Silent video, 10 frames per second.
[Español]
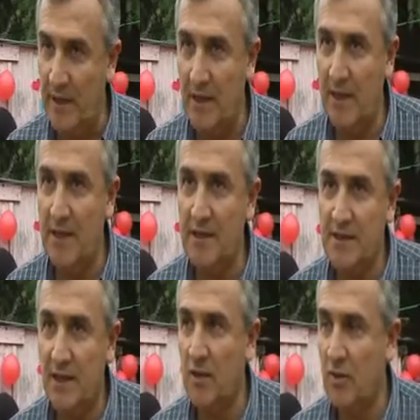de
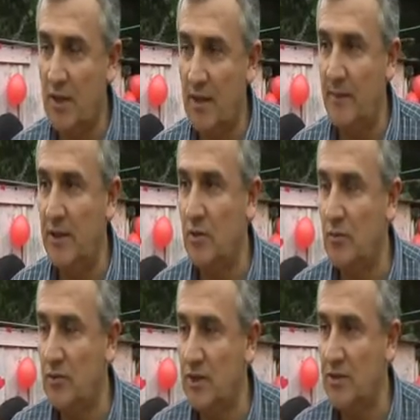leche y con
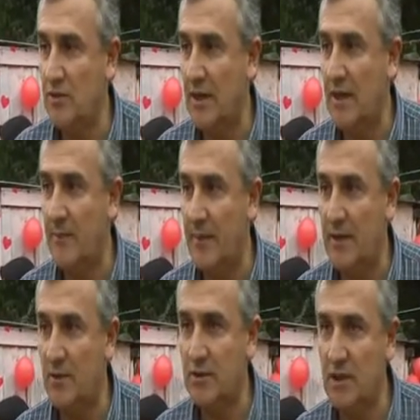elementos nutricionales
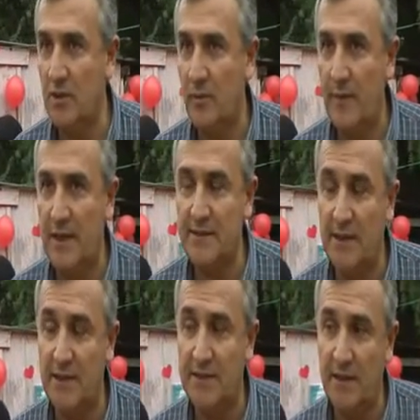para los chicos, para
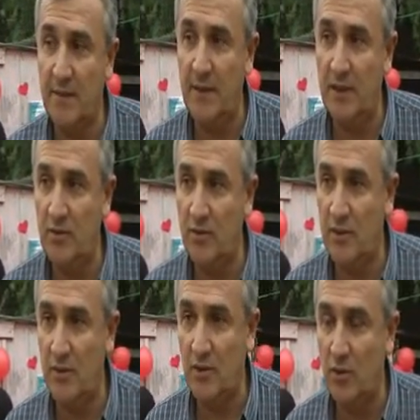hacer el
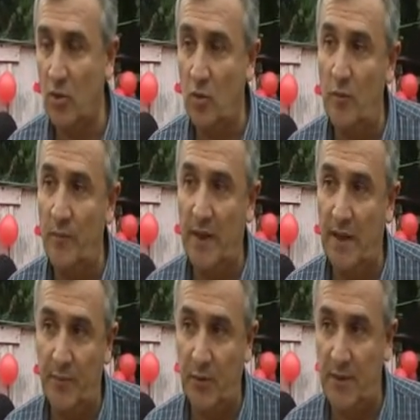seguimiento de lo que no
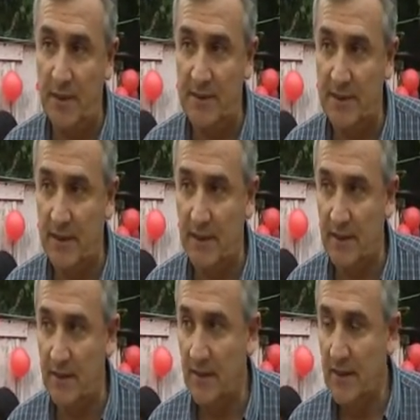cumple la provincia,
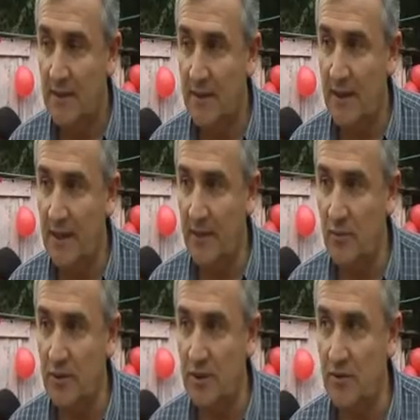que es la
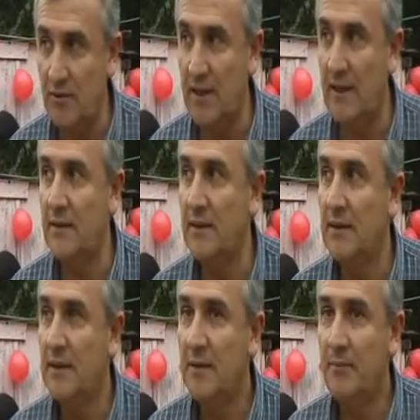ley nutricional,
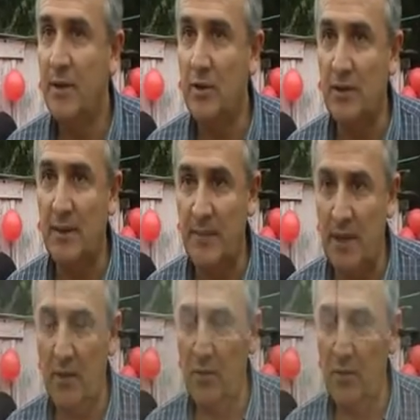pero también